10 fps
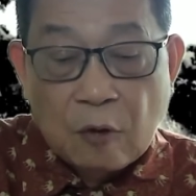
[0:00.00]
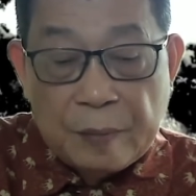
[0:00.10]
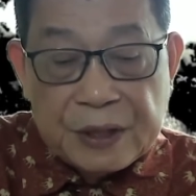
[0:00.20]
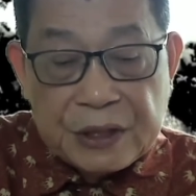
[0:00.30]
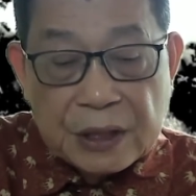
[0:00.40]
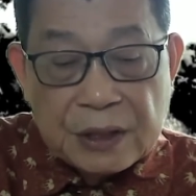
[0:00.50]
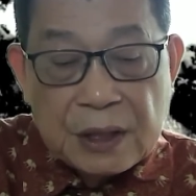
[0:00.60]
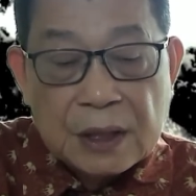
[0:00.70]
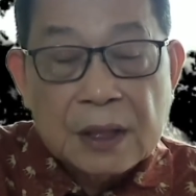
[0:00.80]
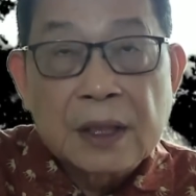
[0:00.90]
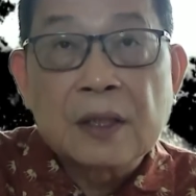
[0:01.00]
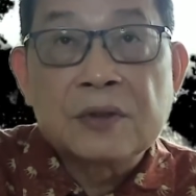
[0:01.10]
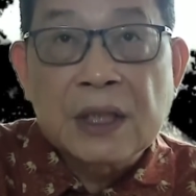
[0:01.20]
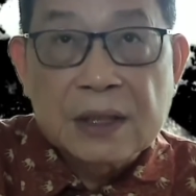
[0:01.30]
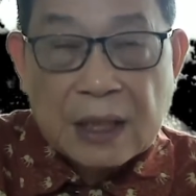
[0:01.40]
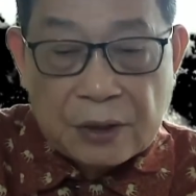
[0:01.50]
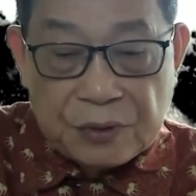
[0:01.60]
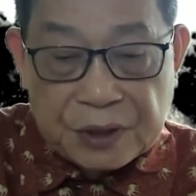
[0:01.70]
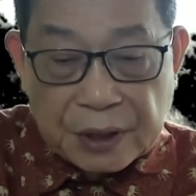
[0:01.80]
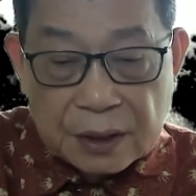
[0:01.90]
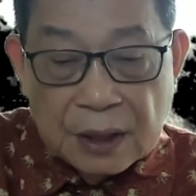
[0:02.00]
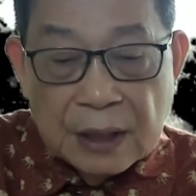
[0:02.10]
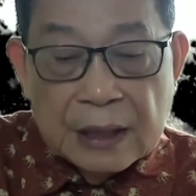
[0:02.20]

国民经济能够正常运行，